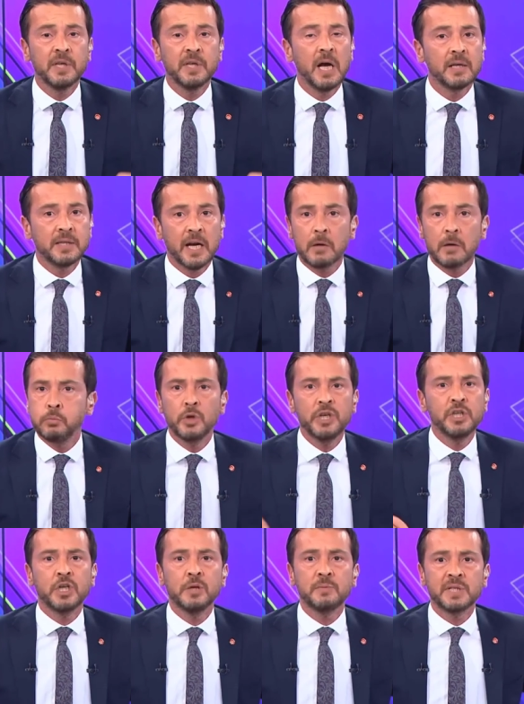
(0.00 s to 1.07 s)
iftira atarak
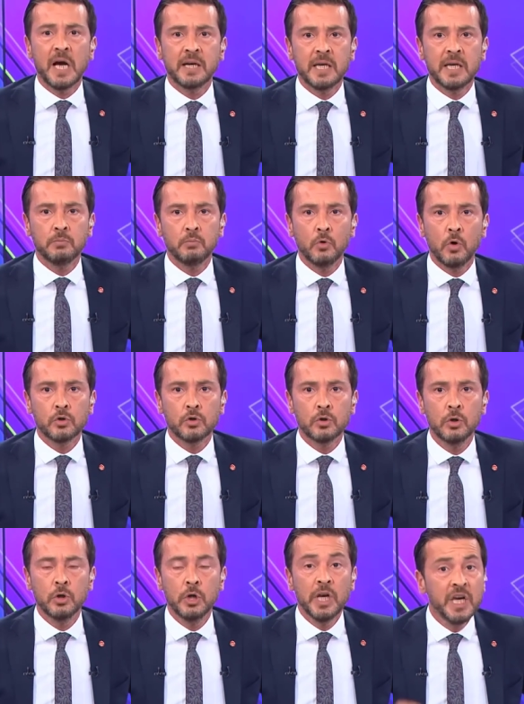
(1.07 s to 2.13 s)
bunu hiç kimse hak etmiyor.
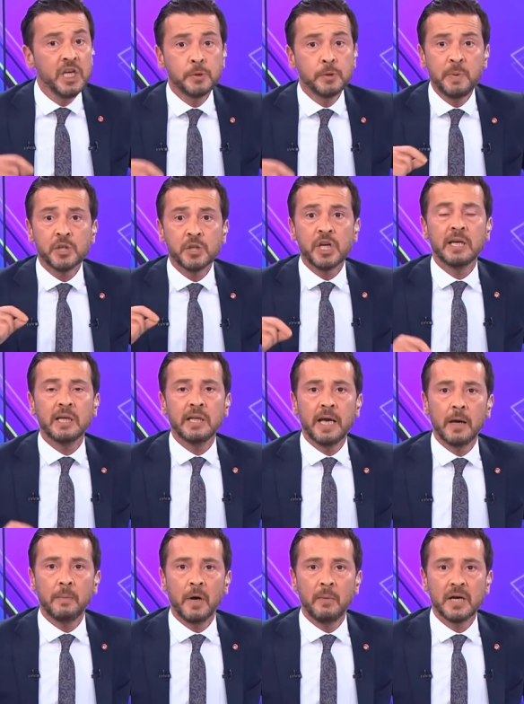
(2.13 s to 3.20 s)
Hiçbir
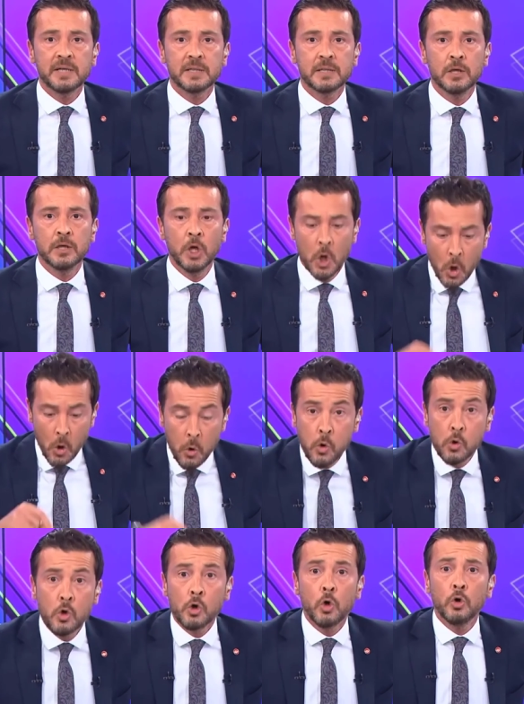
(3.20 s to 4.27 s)
şekilde yapamaz.
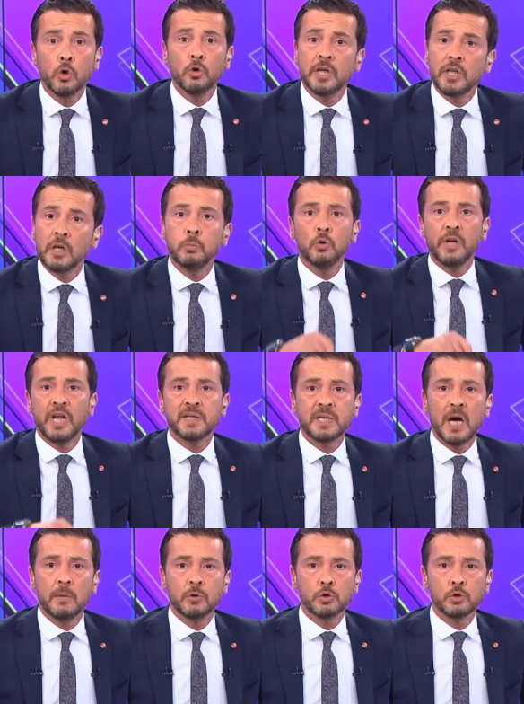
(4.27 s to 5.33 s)
Hukuk önünde de bunun
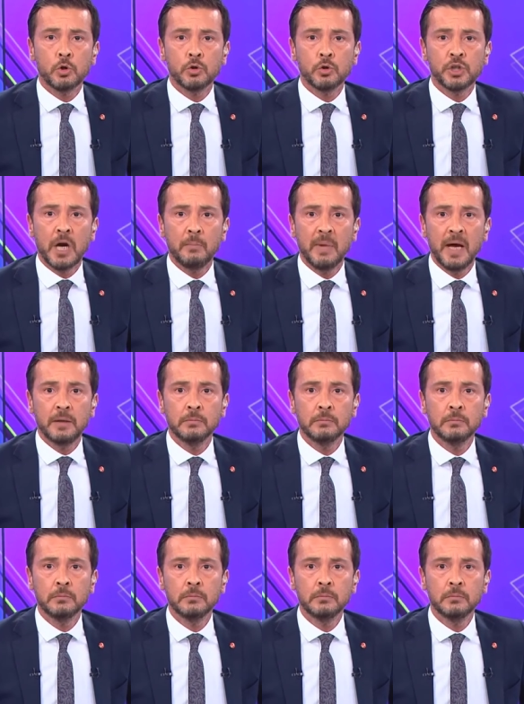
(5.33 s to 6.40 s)
hesabını soracağım
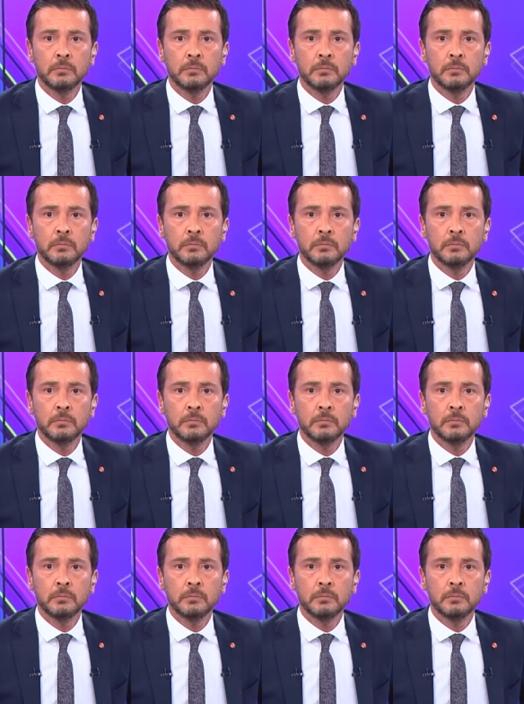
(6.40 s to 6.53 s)
ben.